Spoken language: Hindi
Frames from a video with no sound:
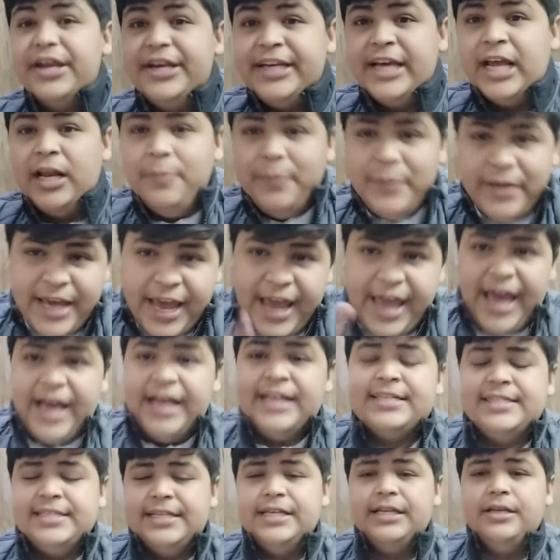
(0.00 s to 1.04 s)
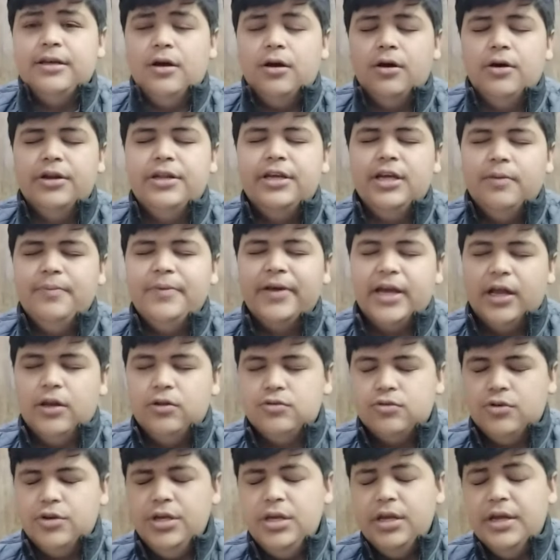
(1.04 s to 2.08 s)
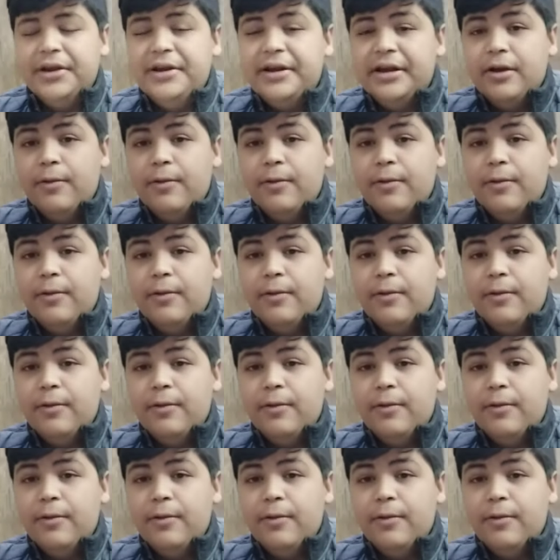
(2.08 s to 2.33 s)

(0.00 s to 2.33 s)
रियलमी एक्स रियलमी कह रहा हूँ सॉरी